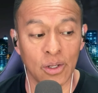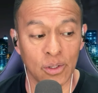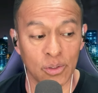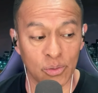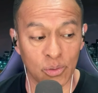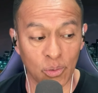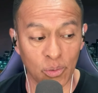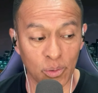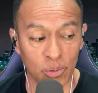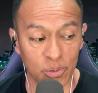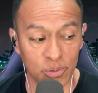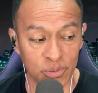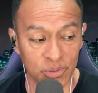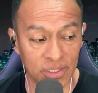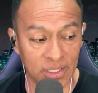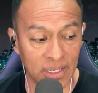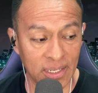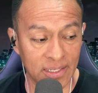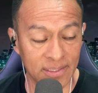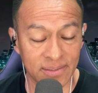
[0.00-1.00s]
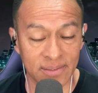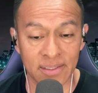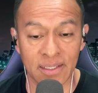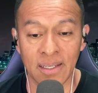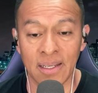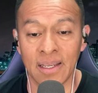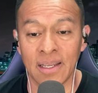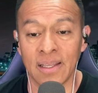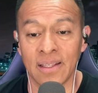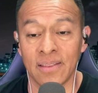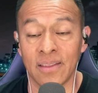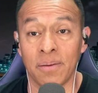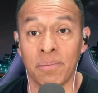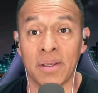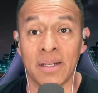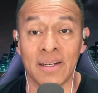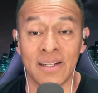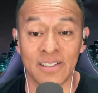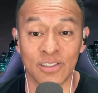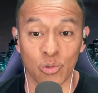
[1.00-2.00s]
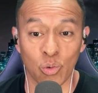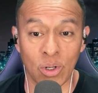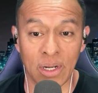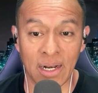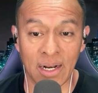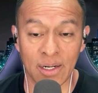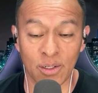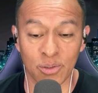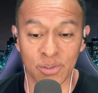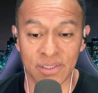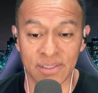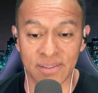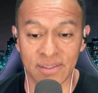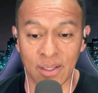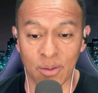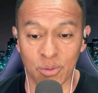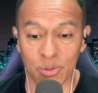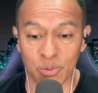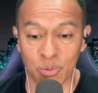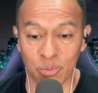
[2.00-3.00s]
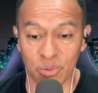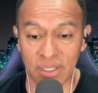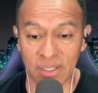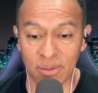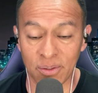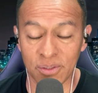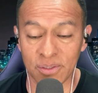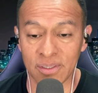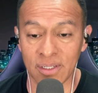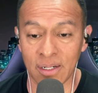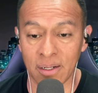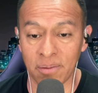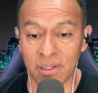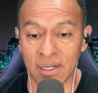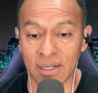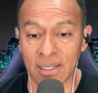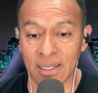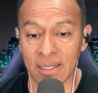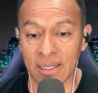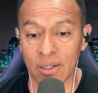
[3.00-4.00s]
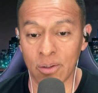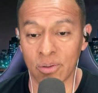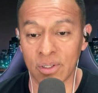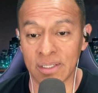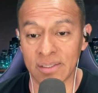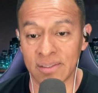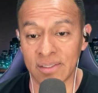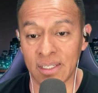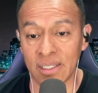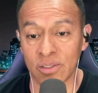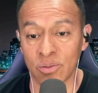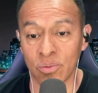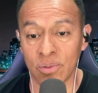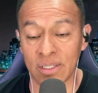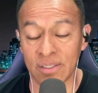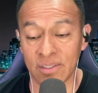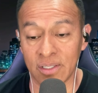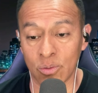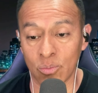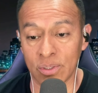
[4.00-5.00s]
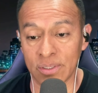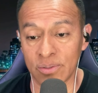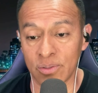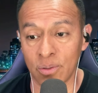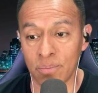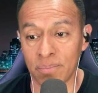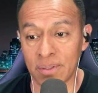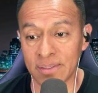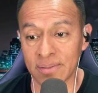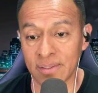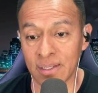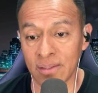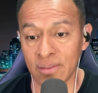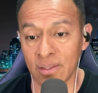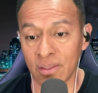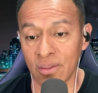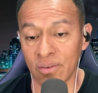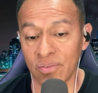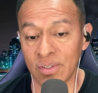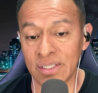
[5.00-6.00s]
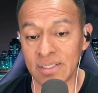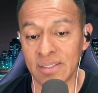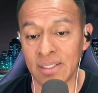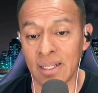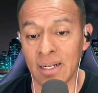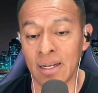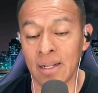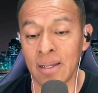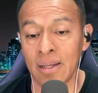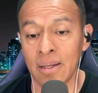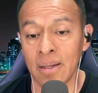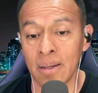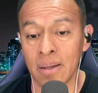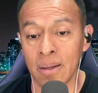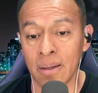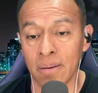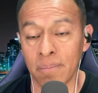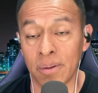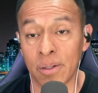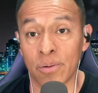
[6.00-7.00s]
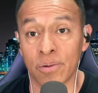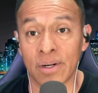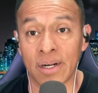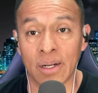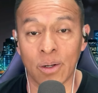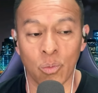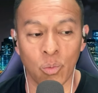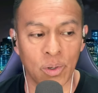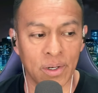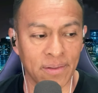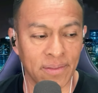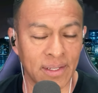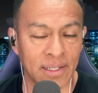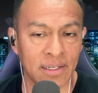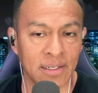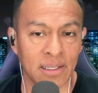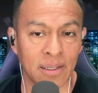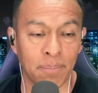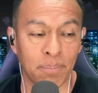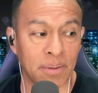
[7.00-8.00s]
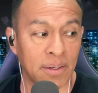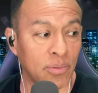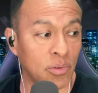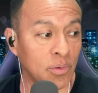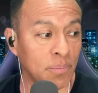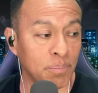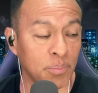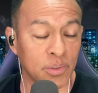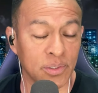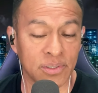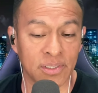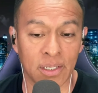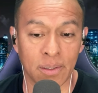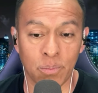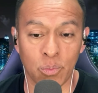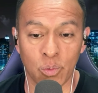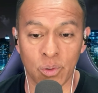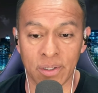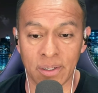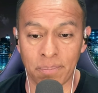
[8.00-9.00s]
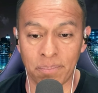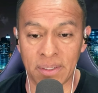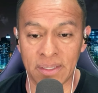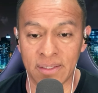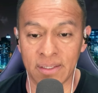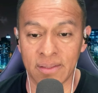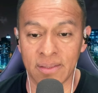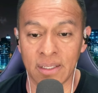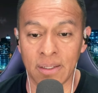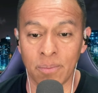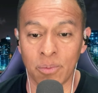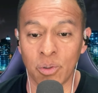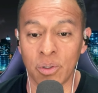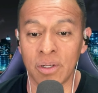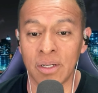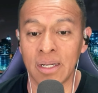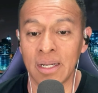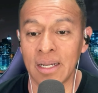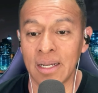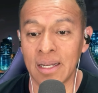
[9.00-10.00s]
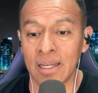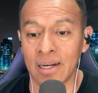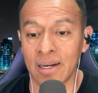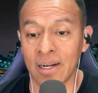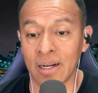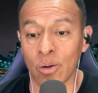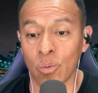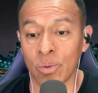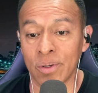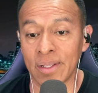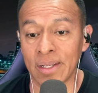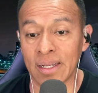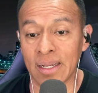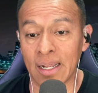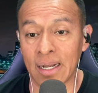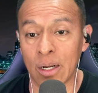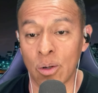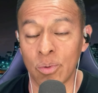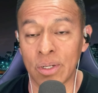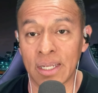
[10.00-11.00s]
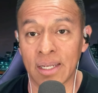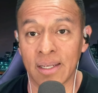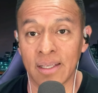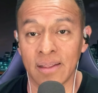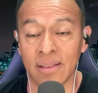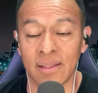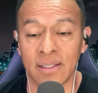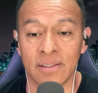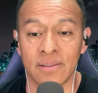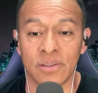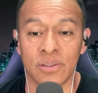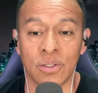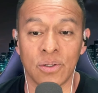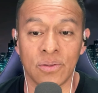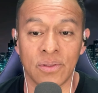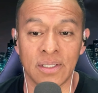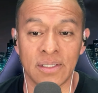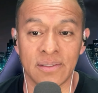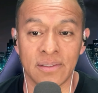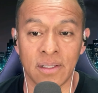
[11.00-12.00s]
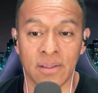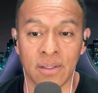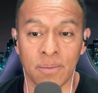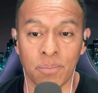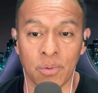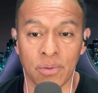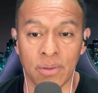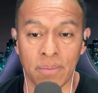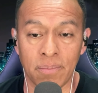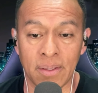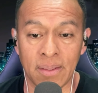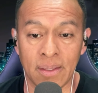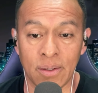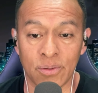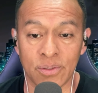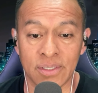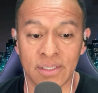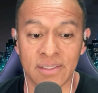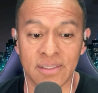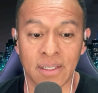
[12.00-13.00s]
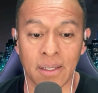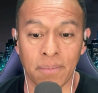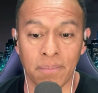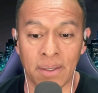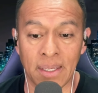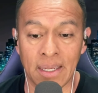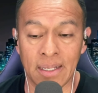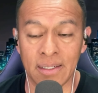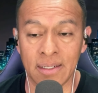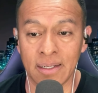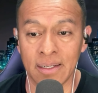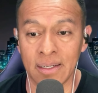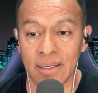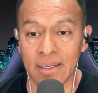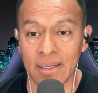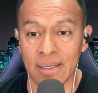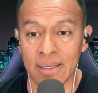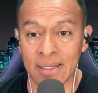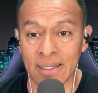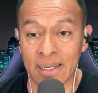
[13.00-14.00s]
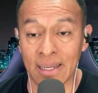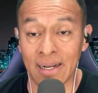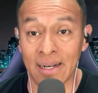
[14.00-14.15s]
todos los días de Venezuela a los Estados Unidos. La verdad que creo que sí es una situación bastante difícil, pero recuerden, y perdón por ser muy repetitivo, recuerden que la única intención de este tipo de videos es que vean que